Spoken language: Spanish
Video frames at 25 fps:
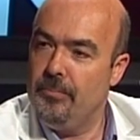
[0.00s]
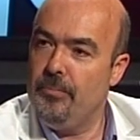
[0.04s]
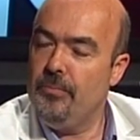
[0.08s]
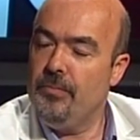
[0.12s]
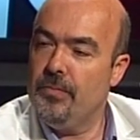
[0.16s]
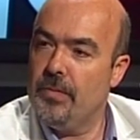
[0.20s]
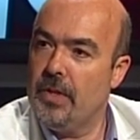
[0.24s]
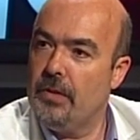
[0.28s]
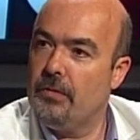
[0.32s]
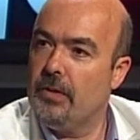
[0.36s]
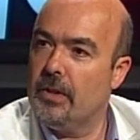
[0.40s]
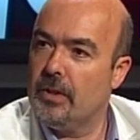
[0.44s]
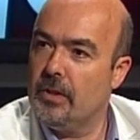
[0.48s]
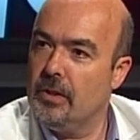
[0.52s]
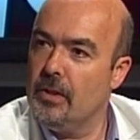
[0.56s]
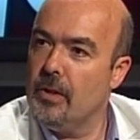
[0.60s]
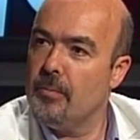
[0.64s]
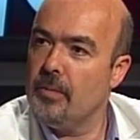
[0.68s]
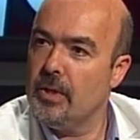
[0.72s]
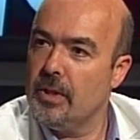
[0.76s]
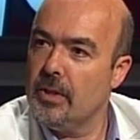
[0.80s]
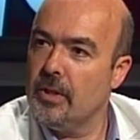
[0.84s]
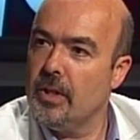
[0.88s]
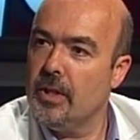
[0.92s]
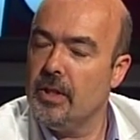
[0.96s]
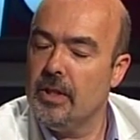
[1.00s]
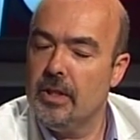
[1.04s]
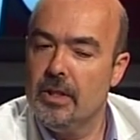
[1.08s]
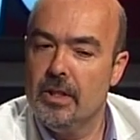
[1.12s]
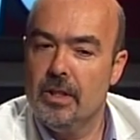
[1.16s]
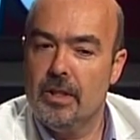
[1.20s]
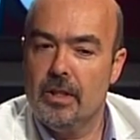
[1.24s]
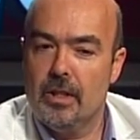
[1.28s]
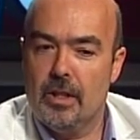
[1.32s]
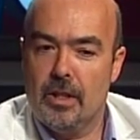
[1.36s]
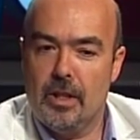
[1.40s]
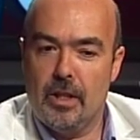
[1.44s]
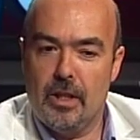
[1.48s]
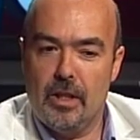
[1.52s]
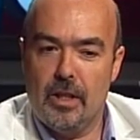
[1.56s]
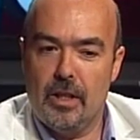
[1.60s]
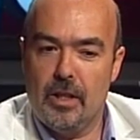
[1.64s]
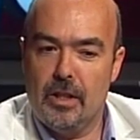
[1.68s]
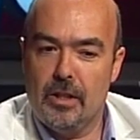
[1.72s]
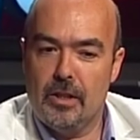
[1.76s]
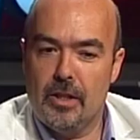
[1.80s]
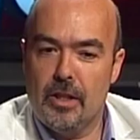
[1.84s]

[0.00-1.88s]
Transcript: Efectivamente, eh,